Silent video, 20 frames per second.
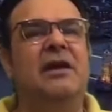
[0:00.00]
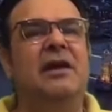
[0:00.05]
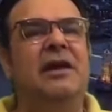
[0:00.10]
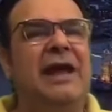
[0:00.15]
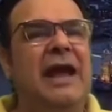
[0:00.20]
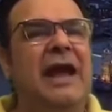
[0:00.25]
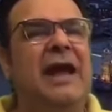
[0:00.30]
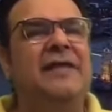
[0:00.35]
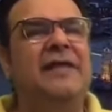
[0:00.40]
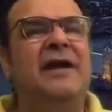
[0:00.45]

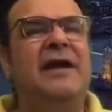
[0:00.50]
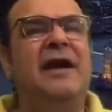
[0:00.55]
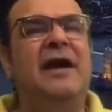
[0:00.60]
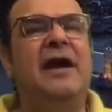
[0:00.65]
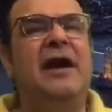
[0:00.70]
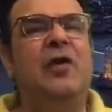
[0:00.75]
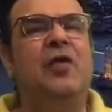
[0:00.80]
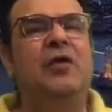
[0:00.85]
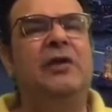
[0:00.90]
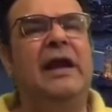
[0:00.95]
لهذا
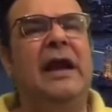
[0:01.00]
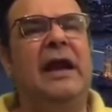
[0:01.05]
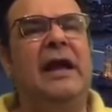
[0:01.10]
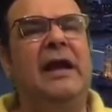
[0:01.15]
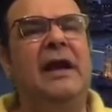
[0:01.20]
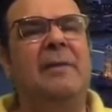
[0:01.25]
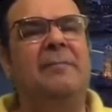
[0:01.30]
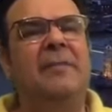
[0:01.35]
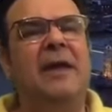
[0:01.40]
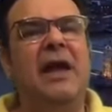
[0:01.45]
يكرهون
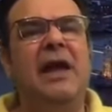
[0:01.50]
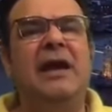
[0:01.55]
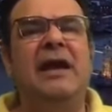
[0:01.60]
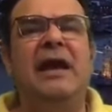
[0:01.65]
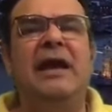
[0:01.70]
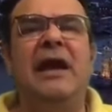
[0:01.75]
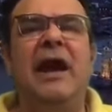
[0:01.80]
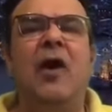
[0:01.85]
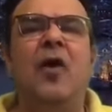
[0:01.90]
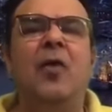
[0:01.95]
العرب
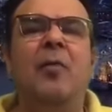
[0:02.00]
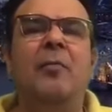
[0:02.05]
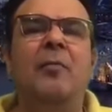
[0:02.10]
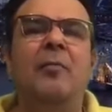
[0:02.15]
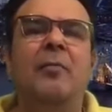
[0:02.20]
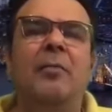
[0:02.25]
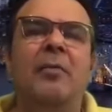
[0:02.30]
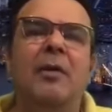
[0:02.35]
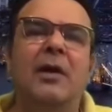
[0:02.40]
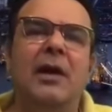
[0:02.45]

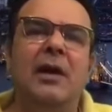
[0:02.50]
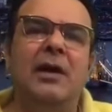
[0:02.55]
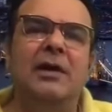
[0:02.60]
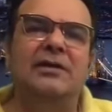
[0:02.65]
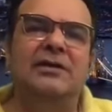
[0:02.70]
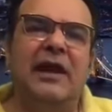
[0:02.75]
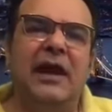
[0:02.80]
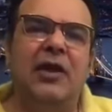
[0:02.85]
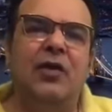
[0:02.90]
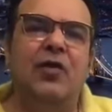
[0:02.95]
لانهم
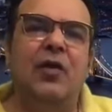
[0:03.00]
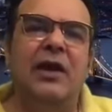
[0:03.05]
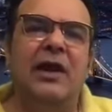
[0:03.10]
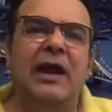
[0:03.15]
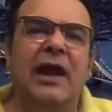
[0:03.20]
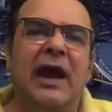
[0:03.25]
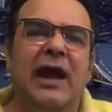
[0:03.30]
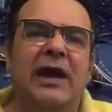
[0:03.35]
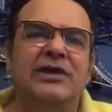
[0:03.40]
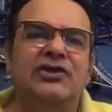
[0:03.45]
دكوا
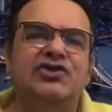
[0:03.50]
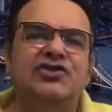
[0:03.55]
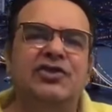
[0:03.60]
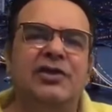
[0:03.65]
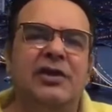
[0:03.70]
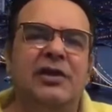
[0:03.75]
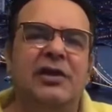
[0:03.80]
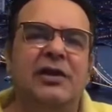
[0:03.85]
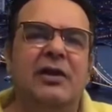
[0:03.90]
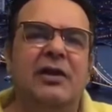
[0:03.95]
قلاع
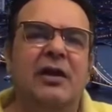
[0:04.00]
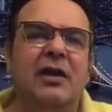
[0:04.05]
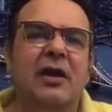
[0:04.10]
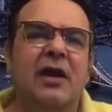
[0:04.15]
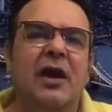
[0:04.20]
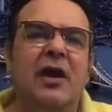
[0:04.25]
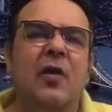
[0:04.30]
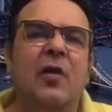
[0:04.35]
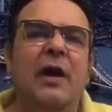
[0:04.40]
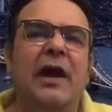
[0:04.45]
الشرك
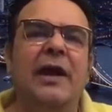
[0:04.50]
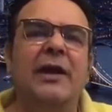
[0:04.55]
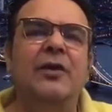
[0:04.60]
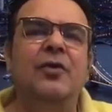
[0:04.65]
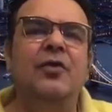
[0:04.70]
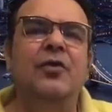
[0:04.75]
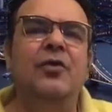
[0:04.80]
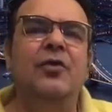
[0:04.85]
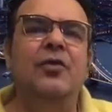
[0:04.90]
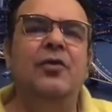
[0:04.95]

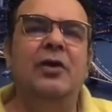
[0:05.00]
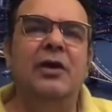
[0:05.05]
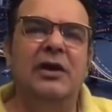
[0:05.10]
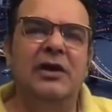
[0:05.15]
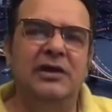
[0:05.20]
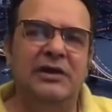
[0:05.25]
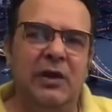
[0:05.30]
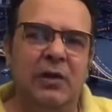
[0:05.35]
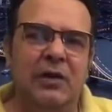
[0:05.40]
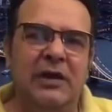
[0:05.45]
وانهوا
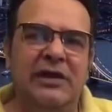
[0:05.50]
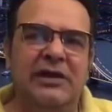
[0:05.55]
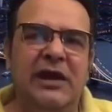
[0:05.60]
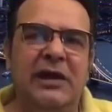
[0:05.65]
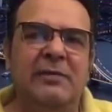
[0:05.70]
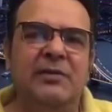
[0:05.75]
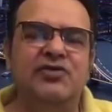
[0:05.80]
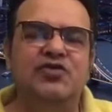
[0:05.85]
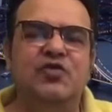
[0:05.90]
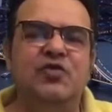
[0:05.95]
دوله
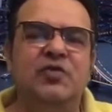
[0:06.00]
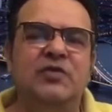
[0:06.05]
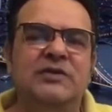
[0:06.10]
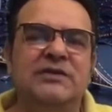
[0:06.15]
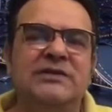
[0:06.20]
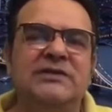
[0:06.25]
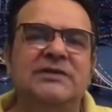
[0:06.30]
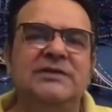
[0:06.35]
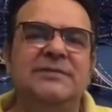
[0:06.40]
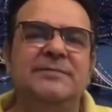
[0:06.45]

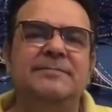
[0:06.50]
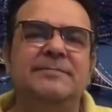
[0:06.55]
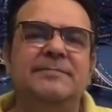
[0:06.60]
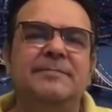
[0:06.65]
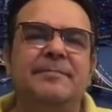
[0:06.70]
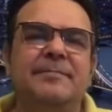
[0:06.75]
المجوس